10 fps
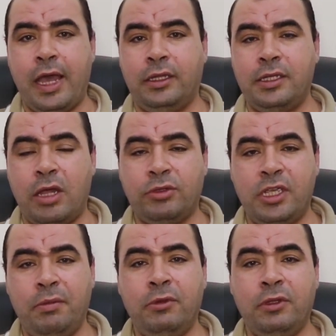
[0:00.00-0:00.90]
يعني
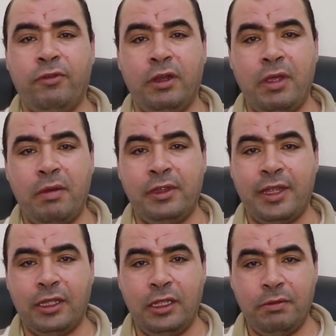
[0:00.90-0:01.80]
99% من
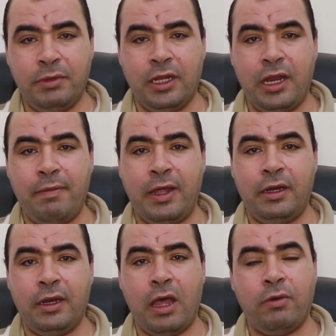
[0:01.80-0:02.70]
تركيبه
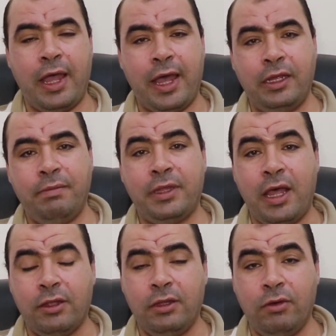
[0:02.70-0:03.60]
اللبن او الحليب
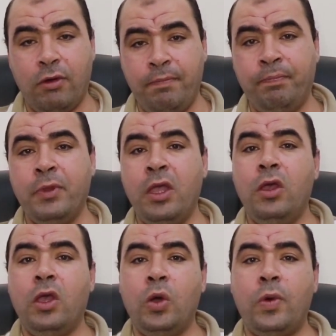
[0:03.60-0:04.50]
بتاعه الام
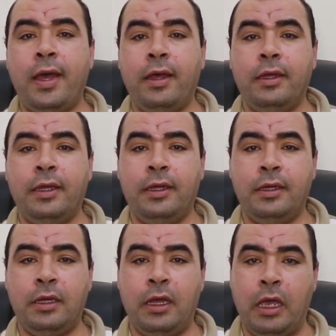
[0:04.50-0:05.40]
هو
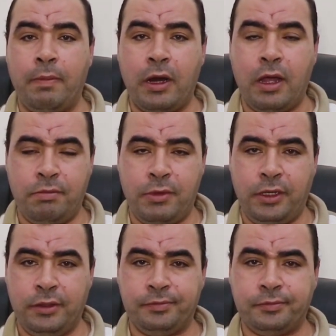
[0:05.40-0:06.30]
آه، عباره عن
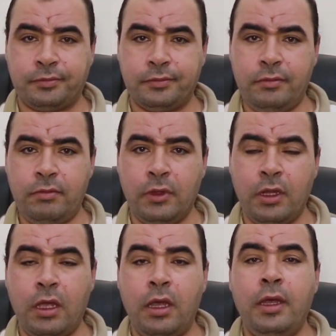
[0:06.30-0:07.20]
ميه
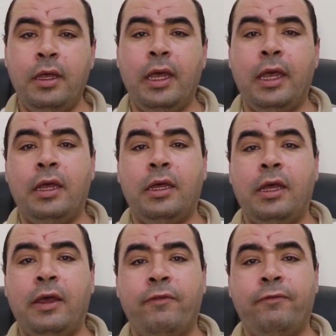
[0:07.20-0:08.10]

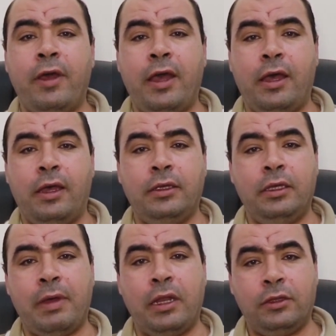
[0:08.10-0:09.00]
آه،
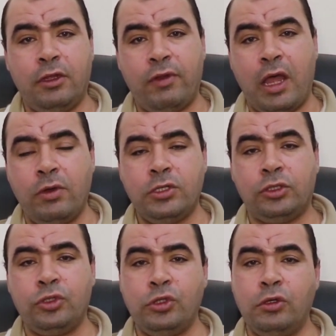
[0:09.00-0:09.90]
فيبقى الطفل اول
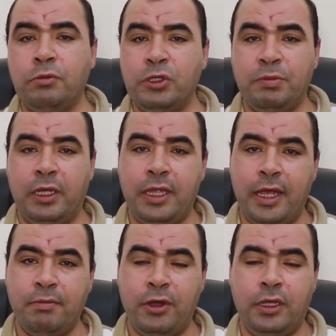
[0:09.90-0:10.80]
ست شهور مش
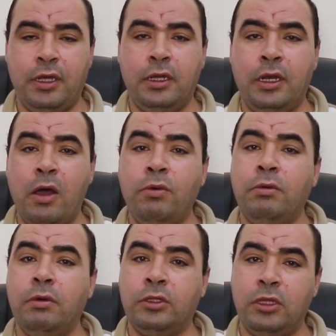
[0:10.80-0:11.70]
محتاج ميه لو
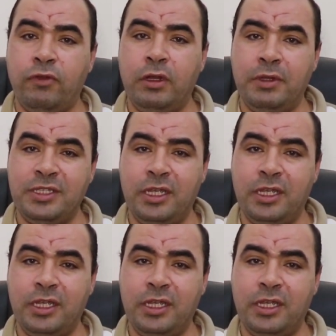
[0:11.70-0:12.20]
الطفل من